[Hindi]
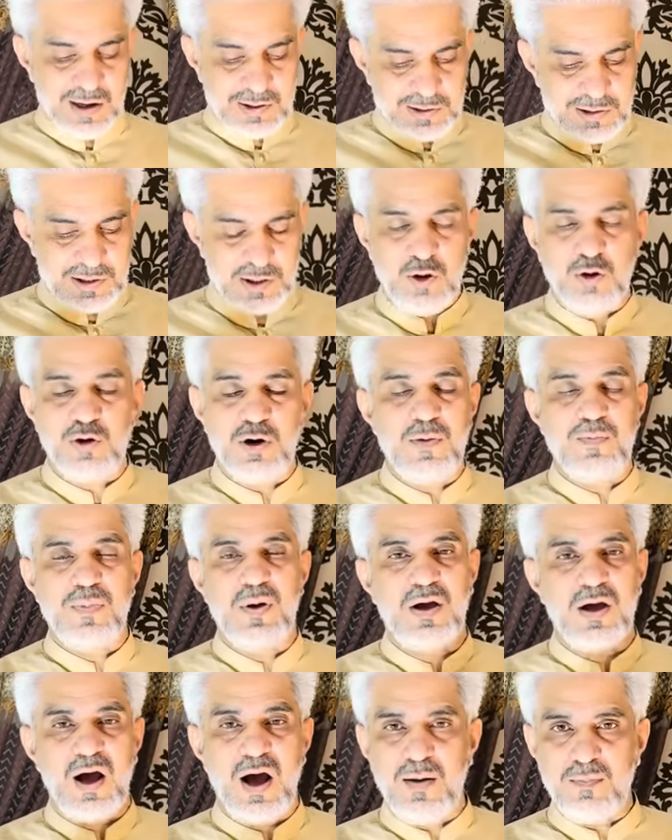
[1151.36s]
सीओडी पे
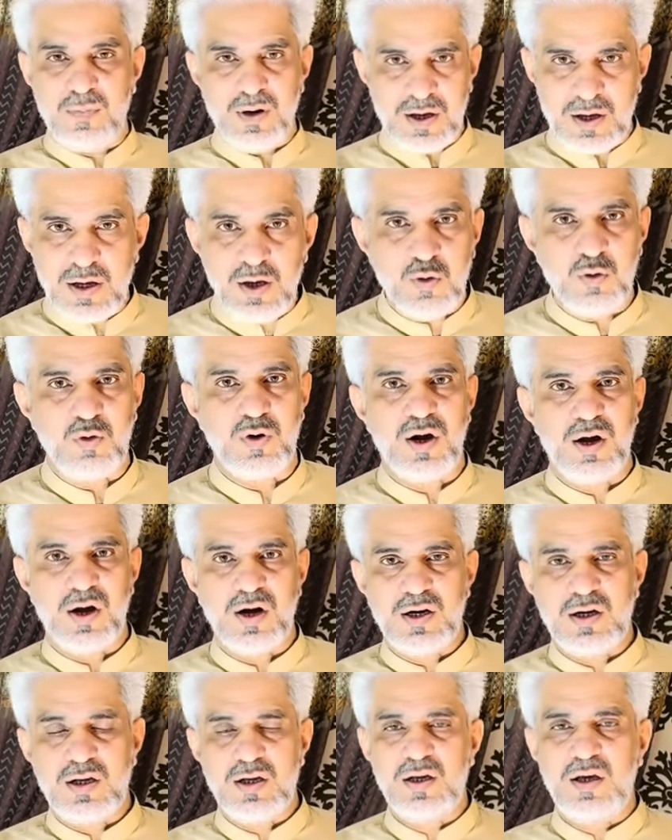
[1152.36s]
काम नहीं हो रहा
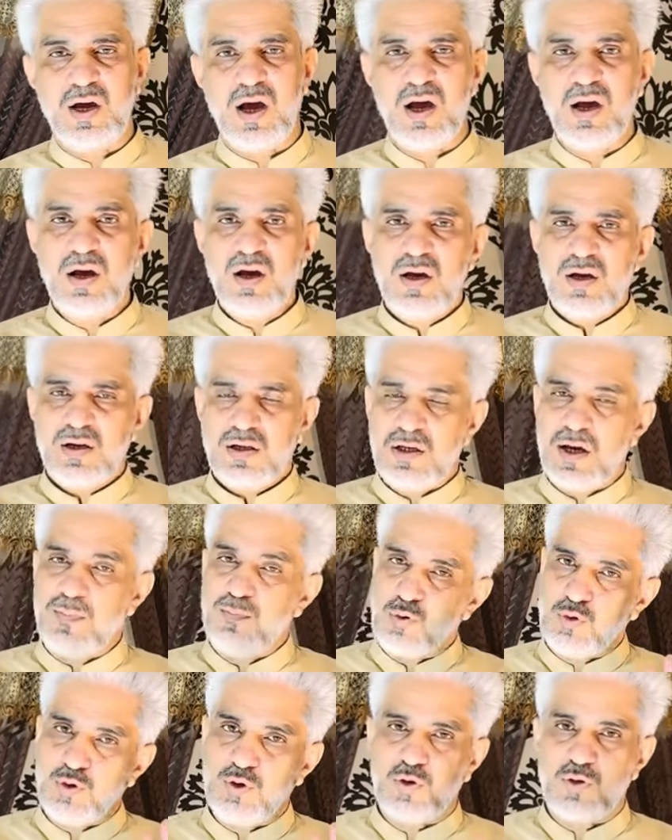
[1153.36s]
ठीक है ये
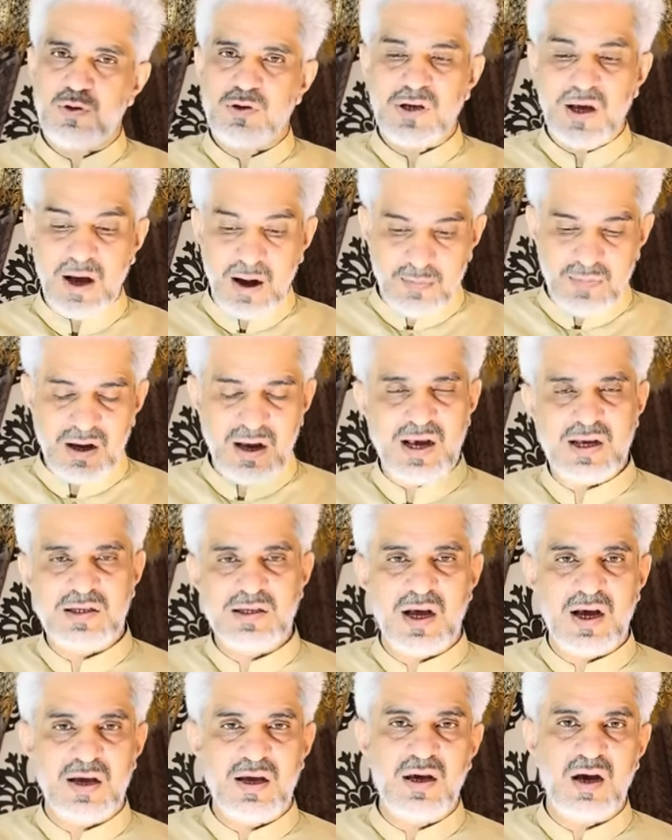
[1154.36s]
मुद्दतों से हम
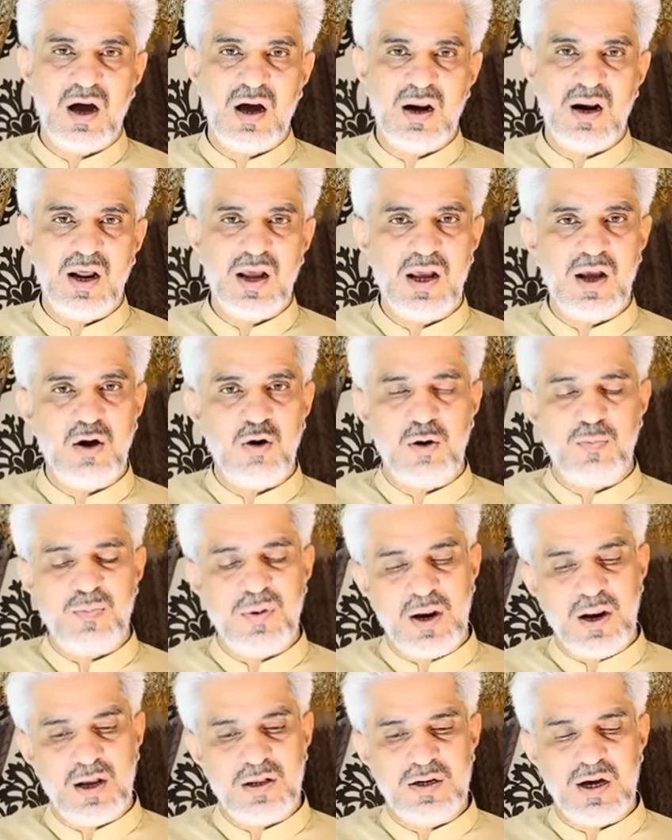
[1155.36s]
ऐसा ही कर रहे हैं और
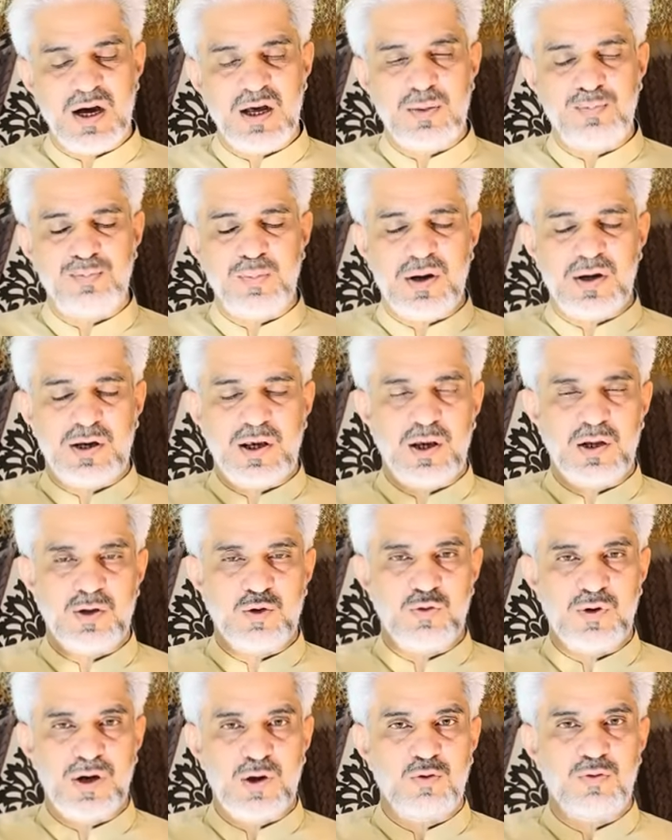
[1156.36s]
मेरे साथ पक्के
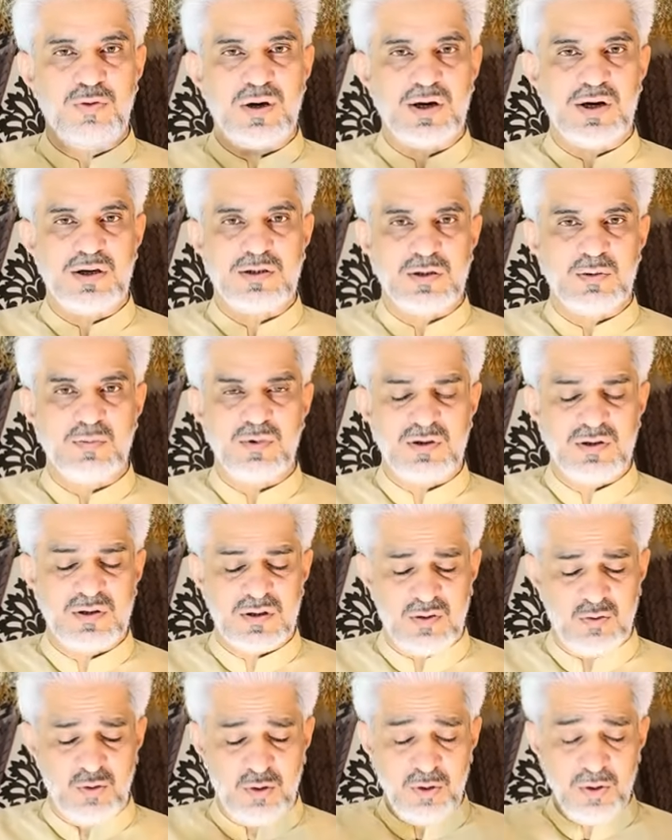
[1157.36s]
जुड़े हुए कस्टमर्स
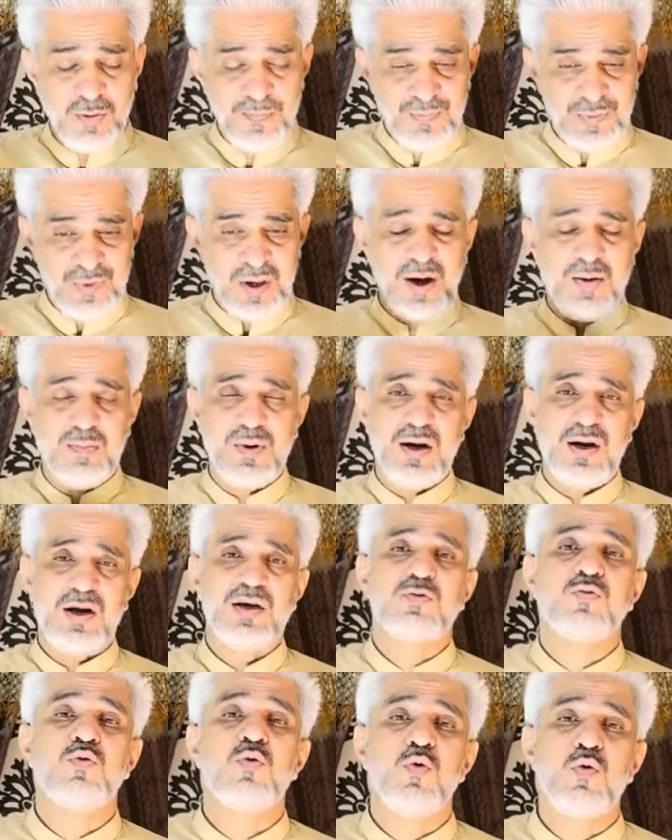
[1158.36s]
को हमारे
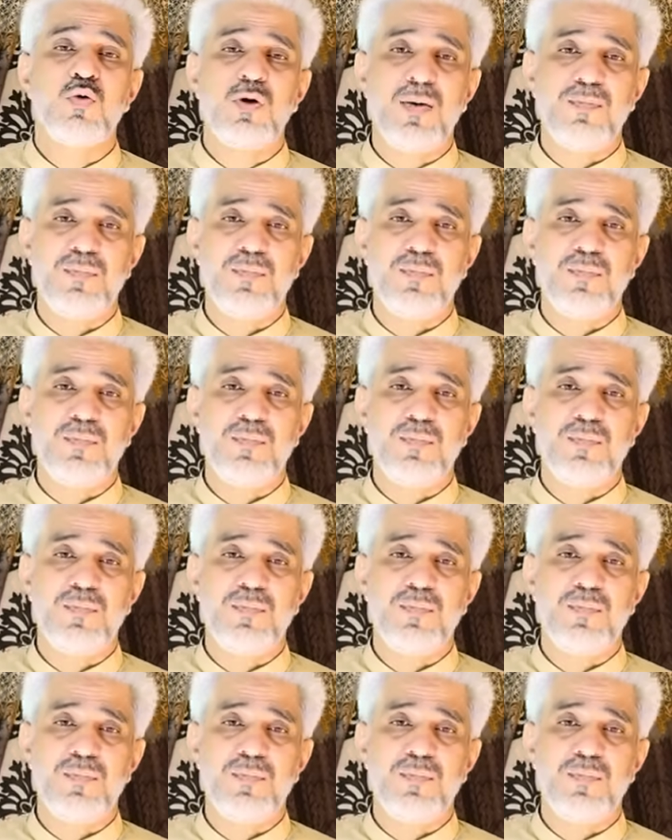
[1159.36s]
असूलों का